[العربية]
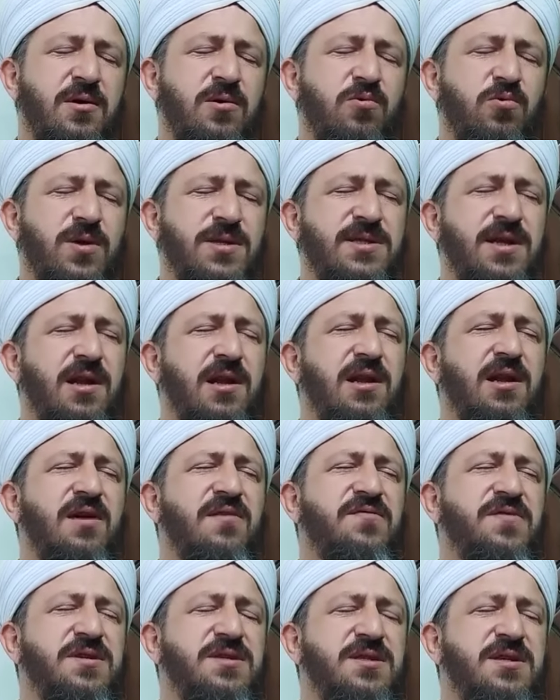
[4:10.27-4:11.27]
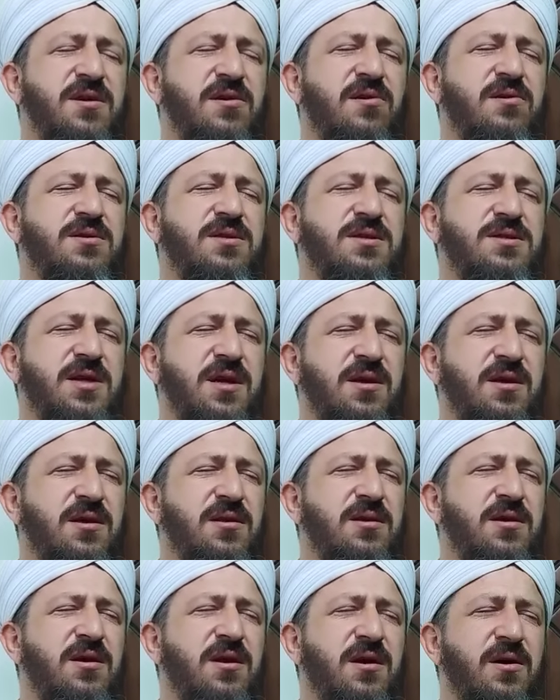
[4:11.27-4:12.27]
وصلنا في سيرة
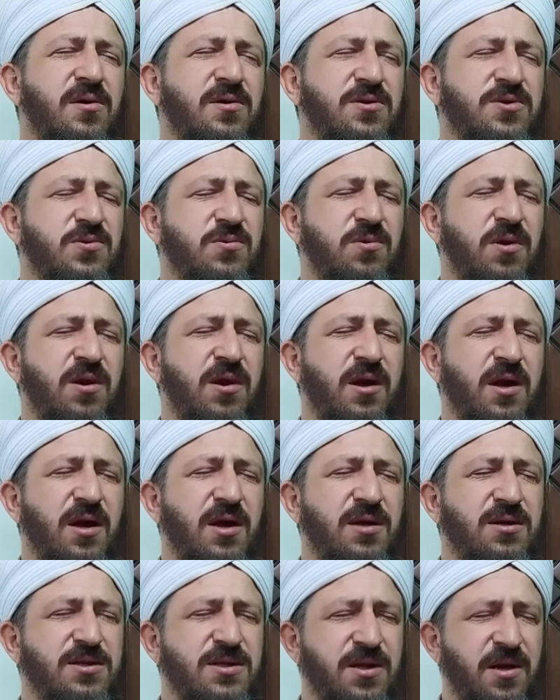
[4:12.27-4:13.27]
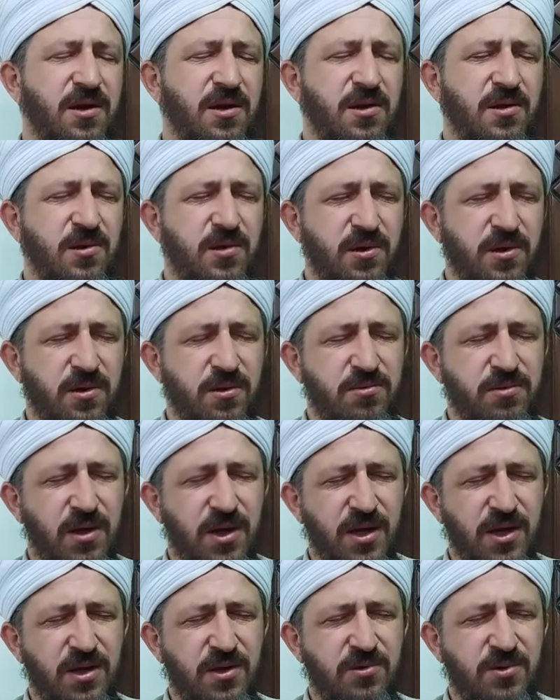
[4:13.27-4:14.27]
سيدنا رسول الله صلى الله
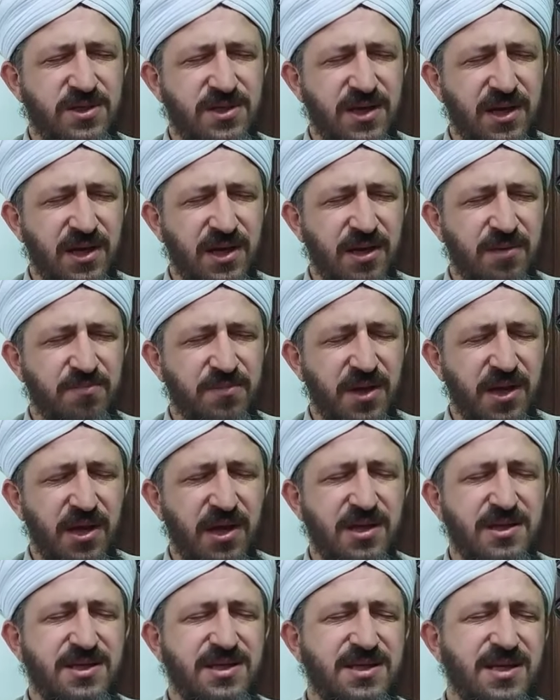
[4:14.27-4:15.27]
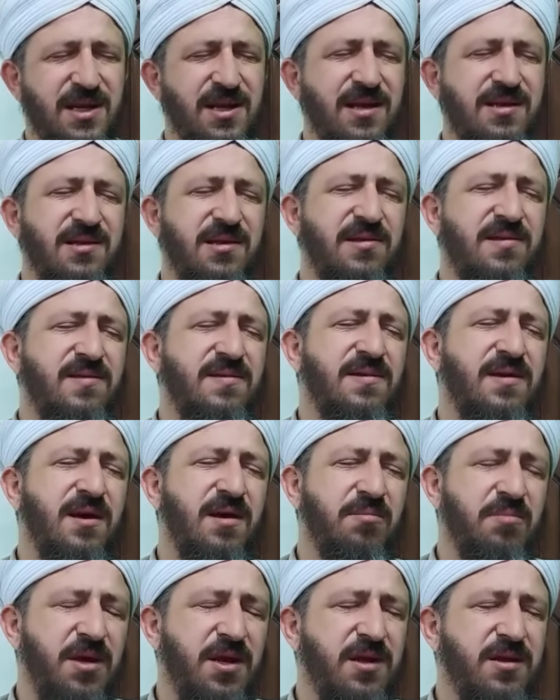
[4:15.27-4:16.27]
عليه وسلم إلى السنة
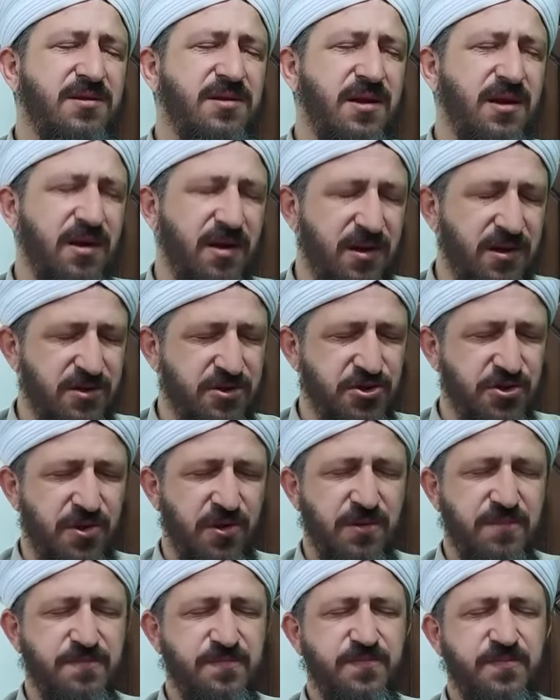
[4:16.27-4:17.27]
الثامنة للهجرة